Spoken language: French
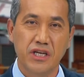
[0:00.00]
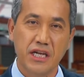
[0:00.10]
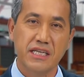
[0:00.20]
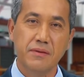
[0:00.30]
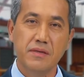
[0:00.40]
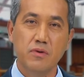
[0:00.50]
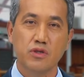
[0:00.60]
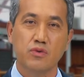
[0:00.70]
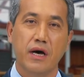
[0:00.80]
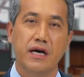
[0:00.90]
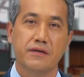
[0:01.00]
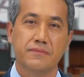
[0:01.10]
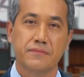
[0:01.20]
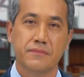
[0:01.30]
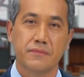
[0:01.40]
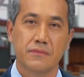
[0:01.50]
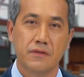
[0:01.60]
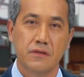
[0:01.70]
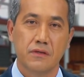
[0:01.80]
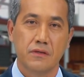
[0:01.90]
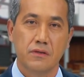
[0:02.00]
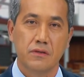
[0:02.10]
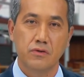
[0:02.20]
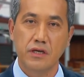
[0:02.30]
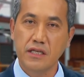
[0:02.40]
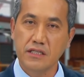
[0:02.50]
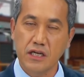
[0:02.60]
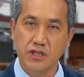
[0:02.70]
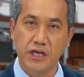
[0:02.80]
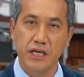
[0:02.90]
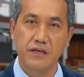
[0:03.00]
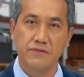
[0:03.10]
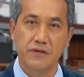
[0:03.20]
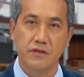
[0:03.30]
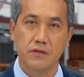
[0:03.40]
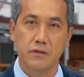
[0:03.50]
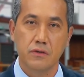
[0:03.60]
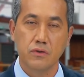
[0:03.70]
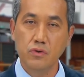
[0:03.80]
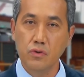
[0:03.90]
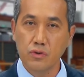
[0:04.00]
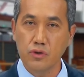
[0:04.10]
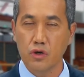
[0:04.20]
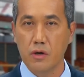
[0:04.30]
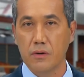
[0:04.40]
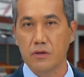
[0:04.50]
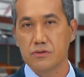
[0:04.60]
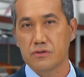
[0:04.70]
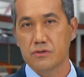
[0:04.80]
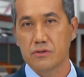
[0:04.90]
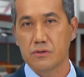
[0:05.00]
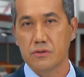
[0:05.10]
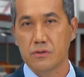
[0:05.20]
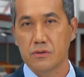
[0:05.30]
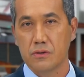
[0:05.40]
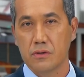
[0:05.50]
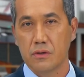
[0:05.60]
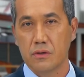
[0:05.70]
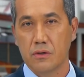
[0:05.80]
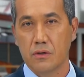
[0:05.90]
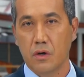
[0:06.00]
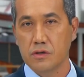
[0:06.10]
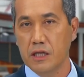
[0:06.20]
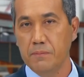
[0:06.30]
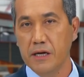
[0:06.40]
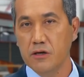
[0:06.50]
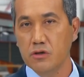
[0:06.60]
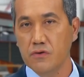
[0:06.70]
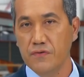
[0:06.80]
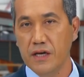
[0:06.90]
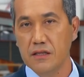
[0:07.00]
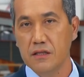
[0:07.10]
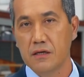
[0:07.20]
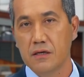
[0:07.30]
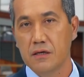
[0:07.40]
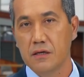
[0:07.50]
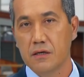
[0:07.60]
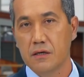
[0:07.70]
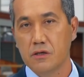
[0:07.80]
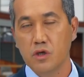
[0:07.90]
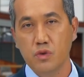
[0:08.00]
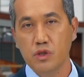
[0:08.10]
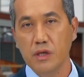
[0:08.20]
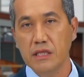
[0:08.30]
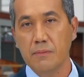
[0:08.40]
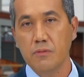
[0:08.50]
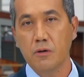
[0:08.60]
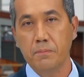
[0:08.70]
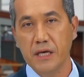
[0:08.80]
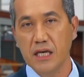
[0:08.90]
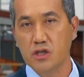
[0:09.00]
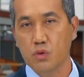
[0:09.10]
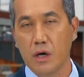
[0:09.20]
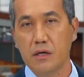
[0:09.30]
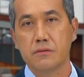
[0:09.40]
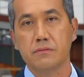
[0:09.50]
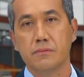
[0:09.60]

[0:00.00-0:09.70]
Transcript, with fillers: Chers amis, bonsoir. Une année s'achève, une autre commence. En cette période de fête, je vous souhaite d'abord paix et joie.